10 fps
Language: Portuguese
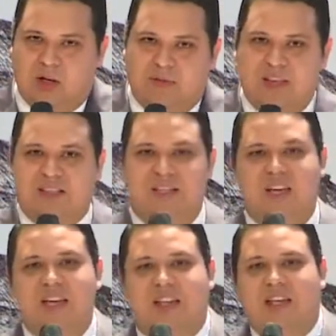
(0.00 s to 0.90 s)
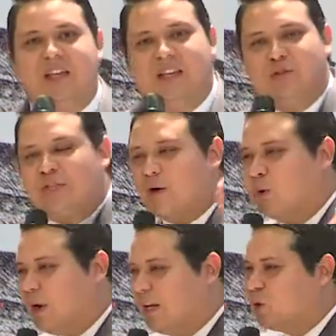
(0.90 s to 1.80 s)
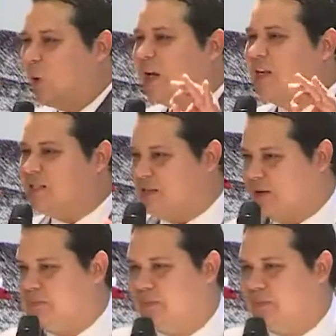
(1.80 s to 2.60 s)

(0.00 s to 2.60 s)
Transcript: Desse item que Deus quer colocar na tua lista